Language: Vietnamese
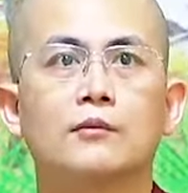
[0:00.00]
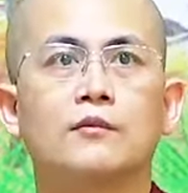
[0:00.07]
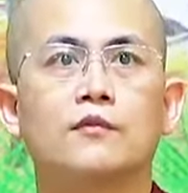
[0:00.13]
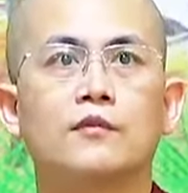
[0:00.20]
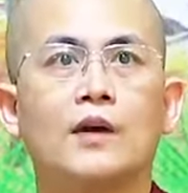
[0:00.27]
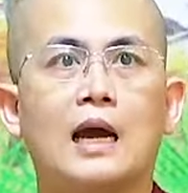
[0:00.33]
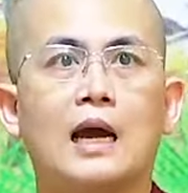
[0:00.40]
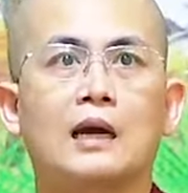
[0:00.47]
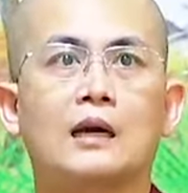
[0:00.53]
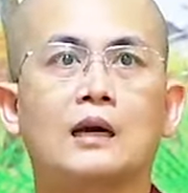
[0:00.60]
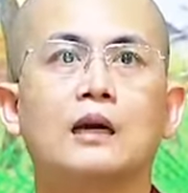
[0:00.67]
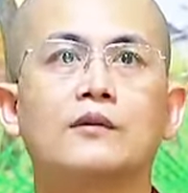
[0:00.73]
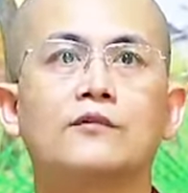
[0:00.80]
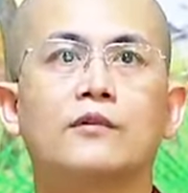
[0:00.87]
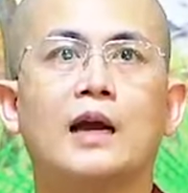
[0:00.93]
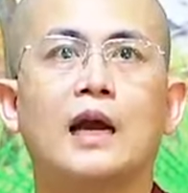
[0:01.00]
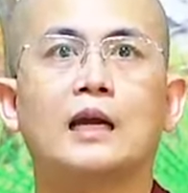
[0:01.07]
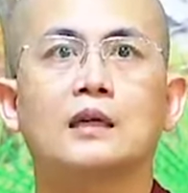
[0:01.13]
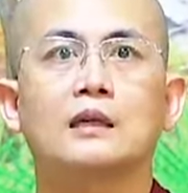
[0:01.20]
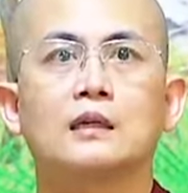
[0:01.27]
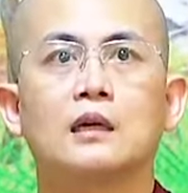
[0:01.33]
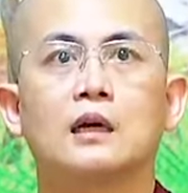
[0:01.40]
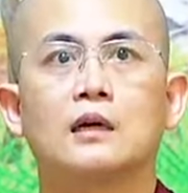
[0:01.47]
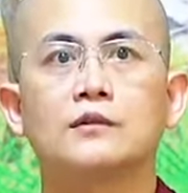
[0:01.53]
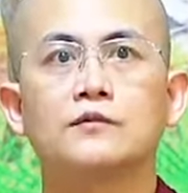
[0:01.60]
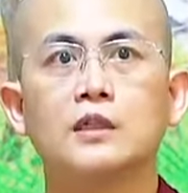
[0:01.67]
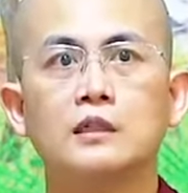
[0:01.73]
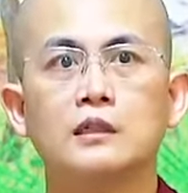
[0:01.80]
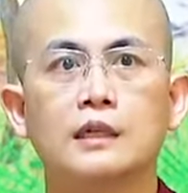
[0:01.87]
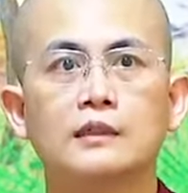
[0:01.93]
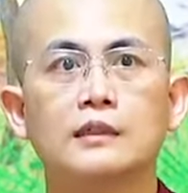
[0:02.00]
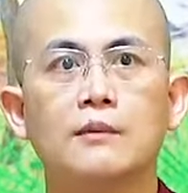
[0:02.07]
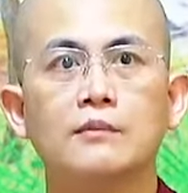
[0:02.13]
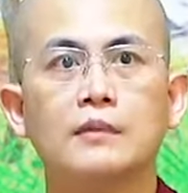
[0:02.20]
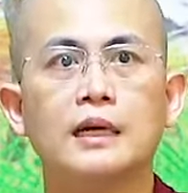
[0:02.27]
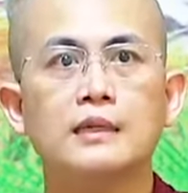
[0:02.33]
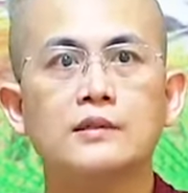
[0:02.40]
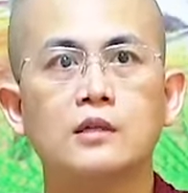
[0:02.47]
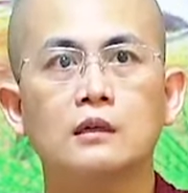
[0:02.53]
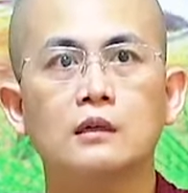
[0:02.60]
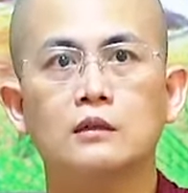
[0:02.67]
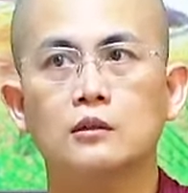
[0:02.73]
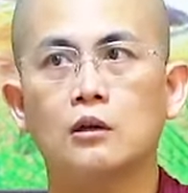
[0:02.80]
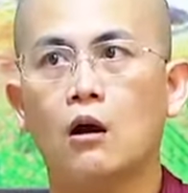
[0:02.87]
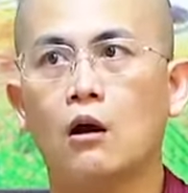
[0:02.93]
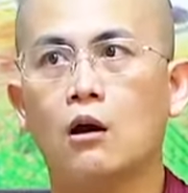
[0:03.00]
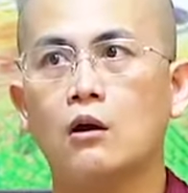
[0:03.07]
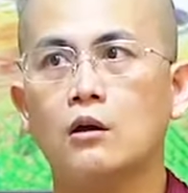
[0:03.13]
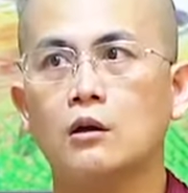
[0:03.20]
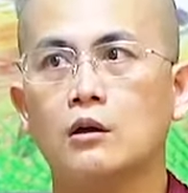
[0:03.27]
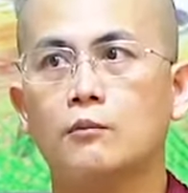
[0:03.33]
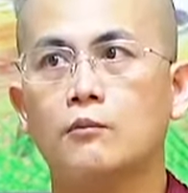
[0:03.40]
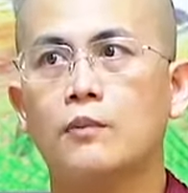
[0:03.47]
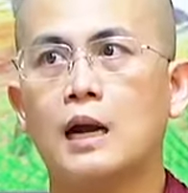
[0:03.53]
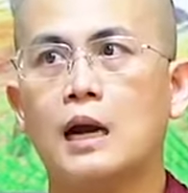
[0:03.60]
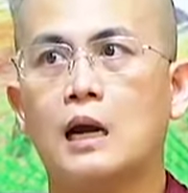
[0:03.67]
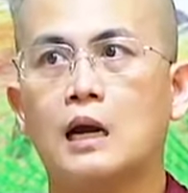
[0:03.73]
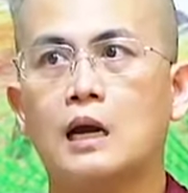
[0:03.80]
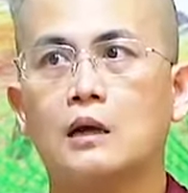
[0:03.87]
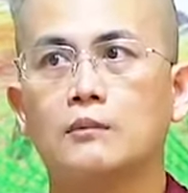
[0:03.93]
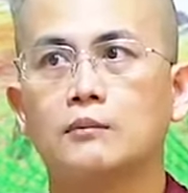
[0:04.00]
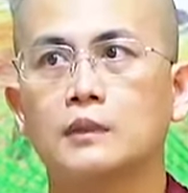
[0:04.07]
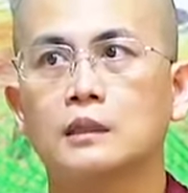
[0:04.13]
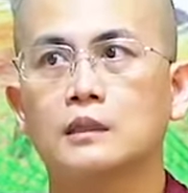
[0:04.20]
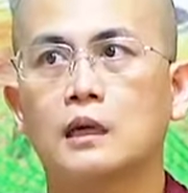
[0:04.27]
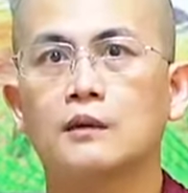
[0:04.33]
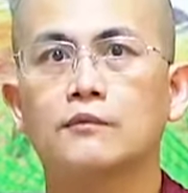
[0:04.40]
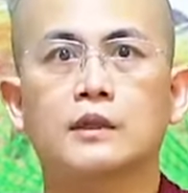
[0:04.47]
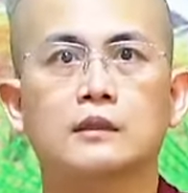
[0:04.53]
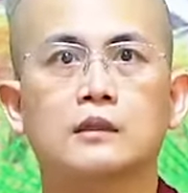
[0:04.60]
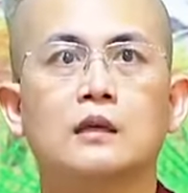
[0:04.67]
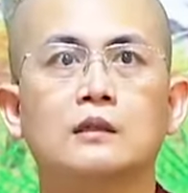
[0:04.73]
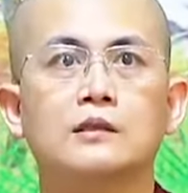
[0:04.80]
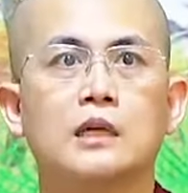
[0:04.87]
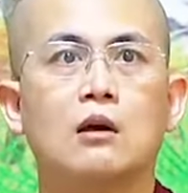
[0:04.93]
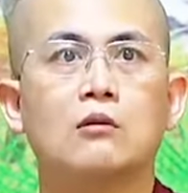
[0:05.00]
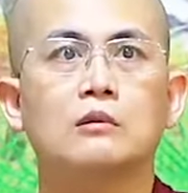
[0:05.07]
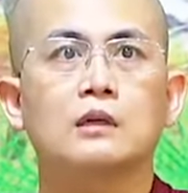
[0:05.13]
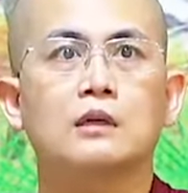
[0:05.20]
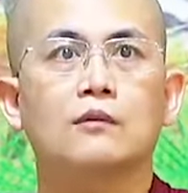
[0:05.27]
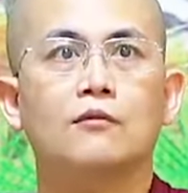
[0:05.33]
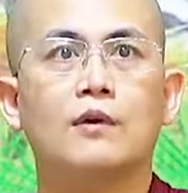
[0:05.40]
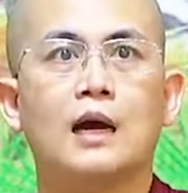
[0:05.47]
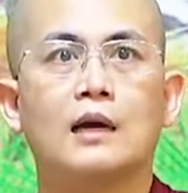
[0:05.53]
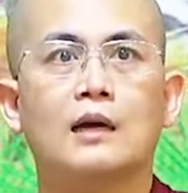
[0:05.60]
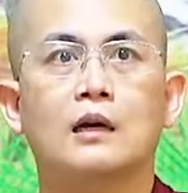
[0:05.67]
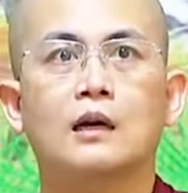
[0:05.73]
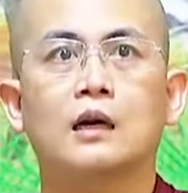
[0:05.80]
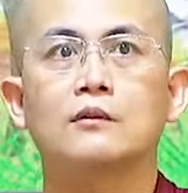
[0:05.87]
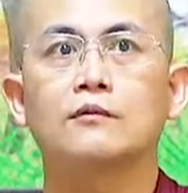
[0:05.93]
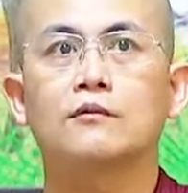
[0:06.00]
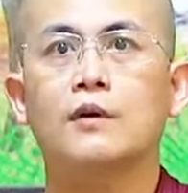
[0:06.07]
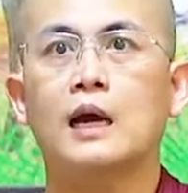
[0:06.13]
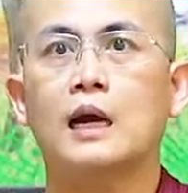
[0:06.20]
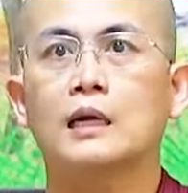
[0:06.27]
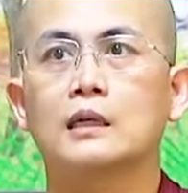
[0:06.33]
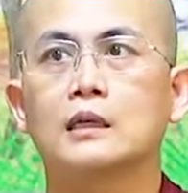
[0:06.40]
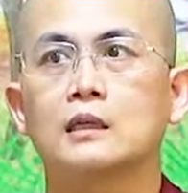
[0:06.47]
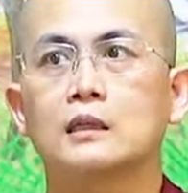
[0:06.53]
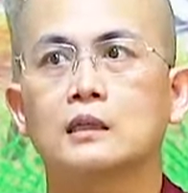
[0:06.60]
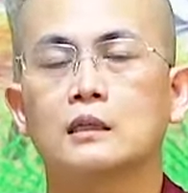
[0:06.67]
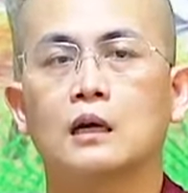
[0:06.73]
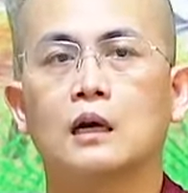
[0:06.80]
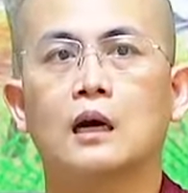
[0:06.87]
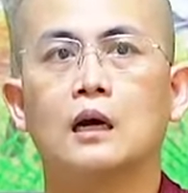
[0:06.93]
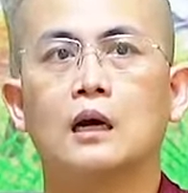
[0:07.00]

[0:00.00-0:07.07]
và cần phải từ cái tâm ghê sợ đó và mình cần phải thận trọng và cần phải uh,